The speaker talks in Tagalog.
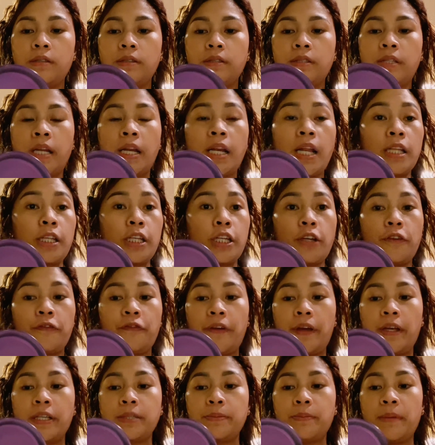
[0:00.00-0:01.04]
Try natin yung
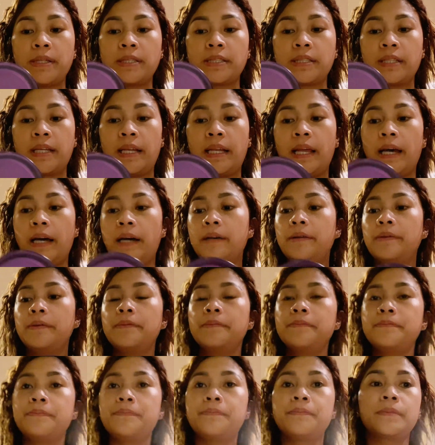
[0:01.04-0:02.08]
face mask na lang.
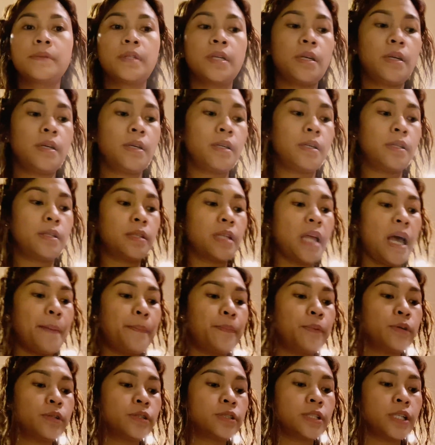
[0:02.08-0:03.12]

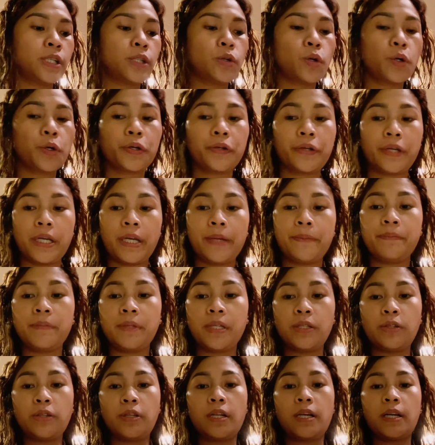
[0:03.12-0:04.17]
Tapos, itong cream,
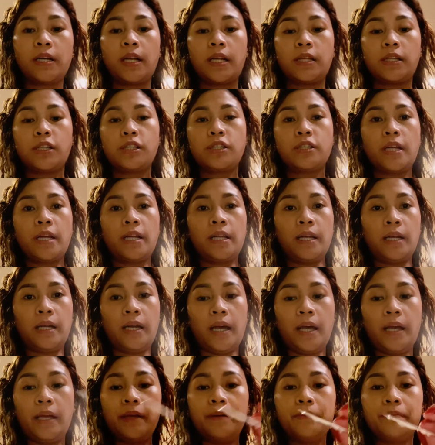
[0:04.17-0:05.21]
dito na lang natin siya
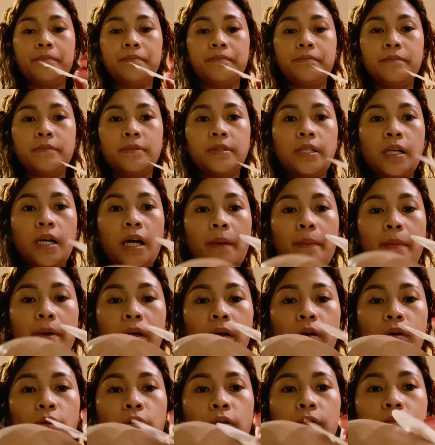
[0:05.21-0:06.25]
ilagay. Sa kamay
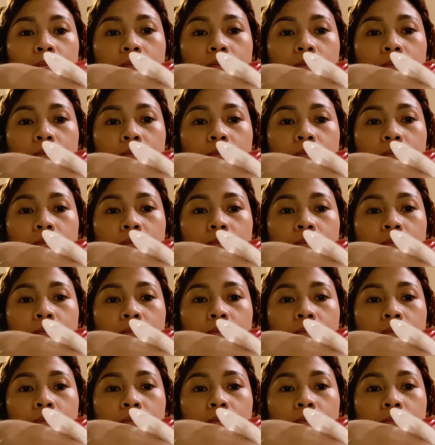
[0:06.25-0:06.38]
ko.